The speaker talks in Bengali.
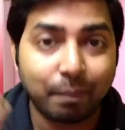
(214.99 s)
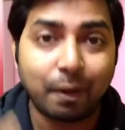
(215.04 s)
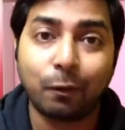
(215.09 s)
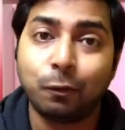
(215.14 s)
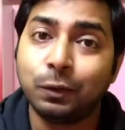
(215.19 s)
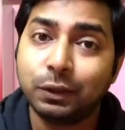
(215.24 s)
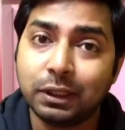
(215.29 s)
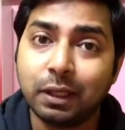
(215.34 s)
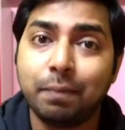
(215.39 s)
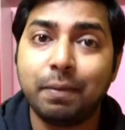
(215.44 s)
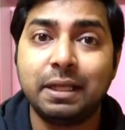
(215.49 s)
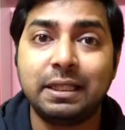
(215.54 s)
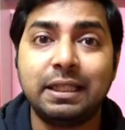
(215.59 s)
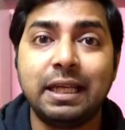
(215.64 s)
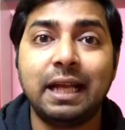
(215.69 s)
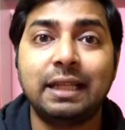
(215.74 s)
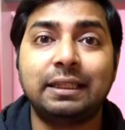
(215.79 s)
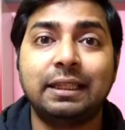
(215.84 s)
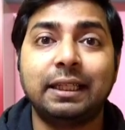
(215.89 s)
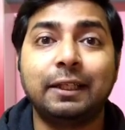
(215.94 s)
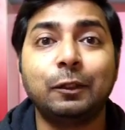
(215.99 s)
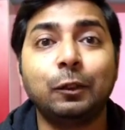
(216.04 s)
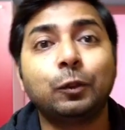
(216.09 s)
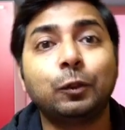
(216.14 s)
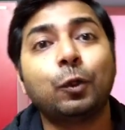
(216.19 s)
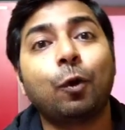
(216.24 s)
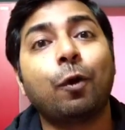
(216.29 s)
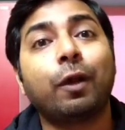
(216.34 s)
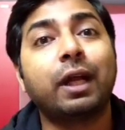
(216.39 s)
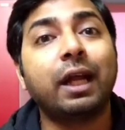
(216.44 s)
মানুষটা বেঁচে আছে কিন্তু
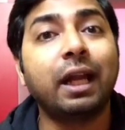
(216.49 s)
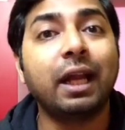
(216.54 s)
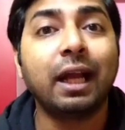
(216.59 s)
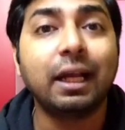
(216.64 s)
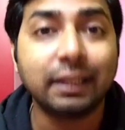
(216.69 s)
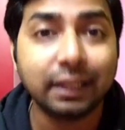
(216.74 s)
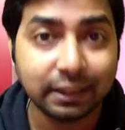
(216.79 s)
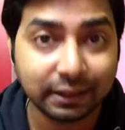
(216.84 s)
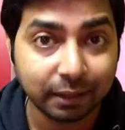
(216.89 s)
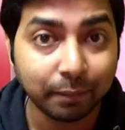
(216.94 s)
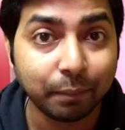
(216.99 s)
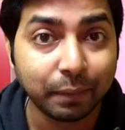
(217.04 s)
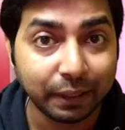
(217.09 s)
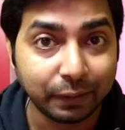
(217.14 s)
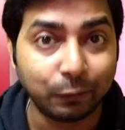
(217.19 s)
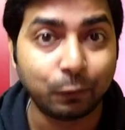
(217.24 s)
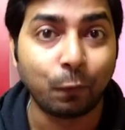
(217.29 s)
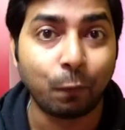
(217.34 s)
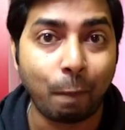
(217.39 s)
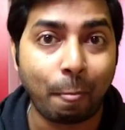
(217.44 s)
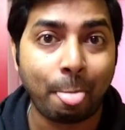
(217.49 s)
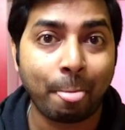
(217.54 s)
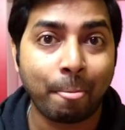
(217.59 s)
সরকারের খাতায় সে মৃত